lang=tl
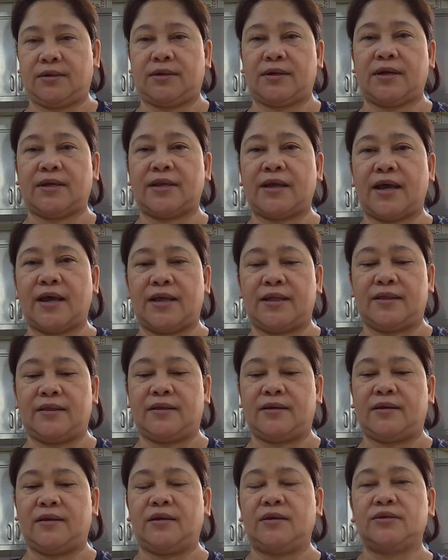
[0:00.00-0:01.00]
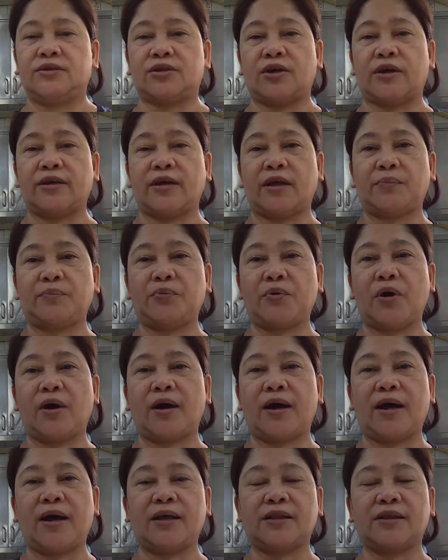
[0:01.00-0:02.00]
Ayan. So ayan po
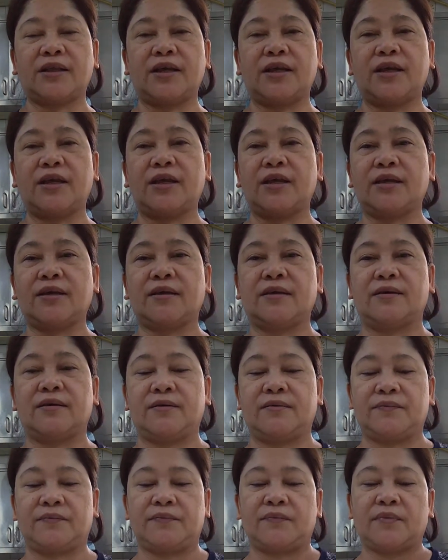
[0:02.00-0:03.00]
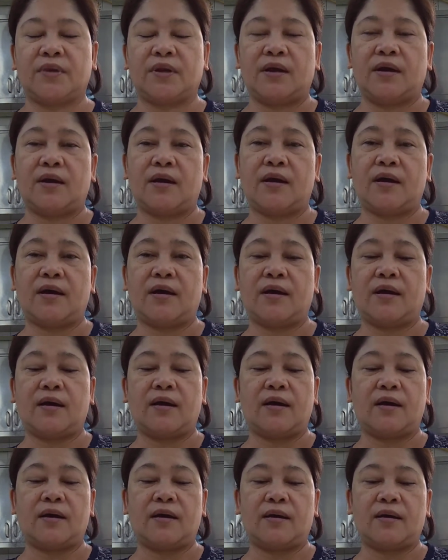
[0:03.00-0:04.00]
ang ating
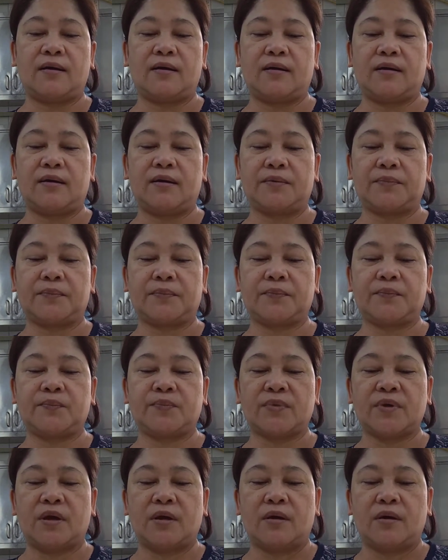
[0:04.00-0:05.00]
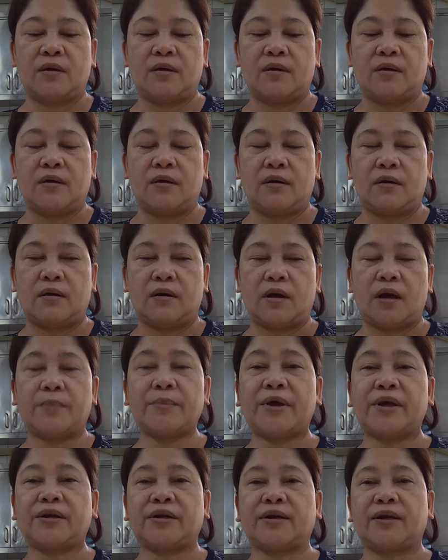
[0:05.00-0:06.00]
uh,
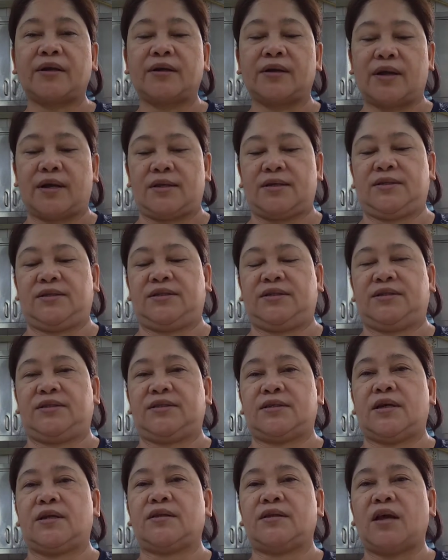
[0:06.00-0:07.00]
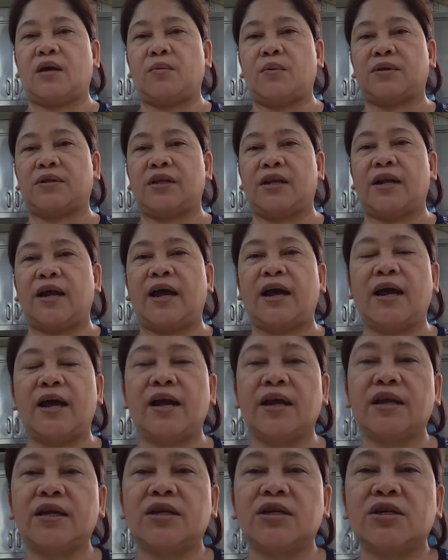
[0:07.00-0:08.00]
American rice. Ang tawag nila
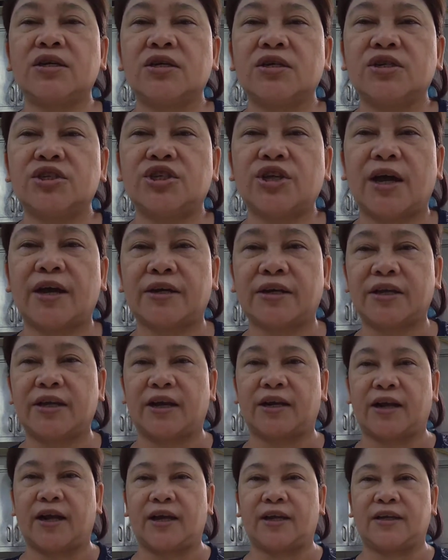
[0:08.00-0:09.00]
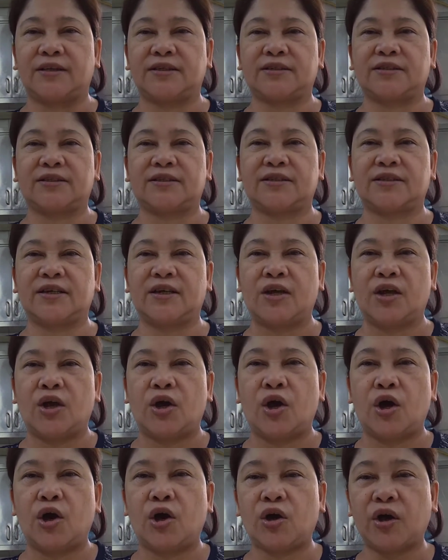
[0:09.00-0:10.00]
ay Sharia rice.
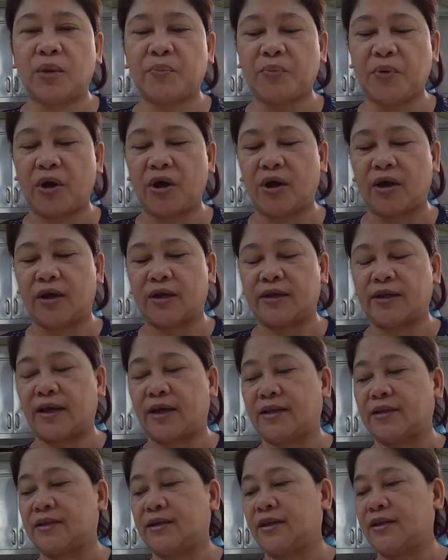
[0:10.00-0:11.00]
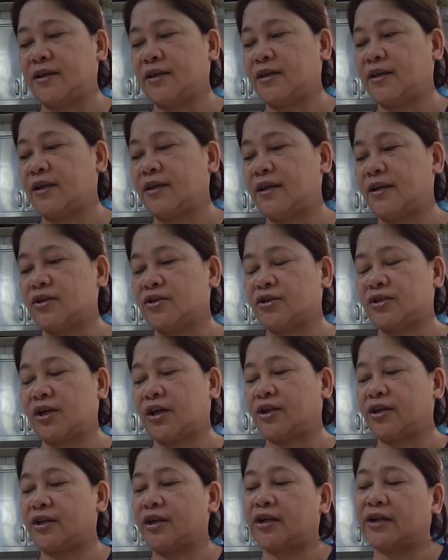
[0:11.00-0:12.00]
Okay po, ayan. Ayan na yung
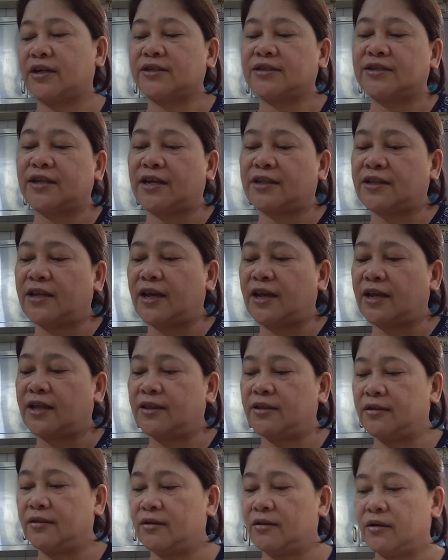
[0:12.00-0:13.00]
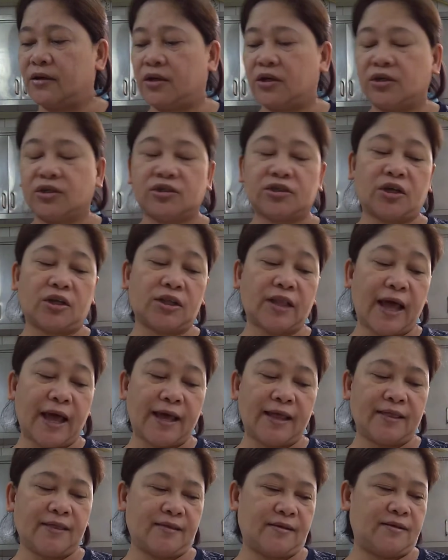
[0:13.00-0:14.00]
Sharia rice natin. So
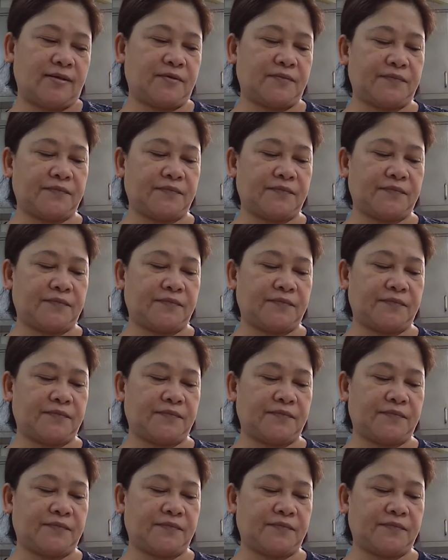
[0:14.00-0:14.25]
done.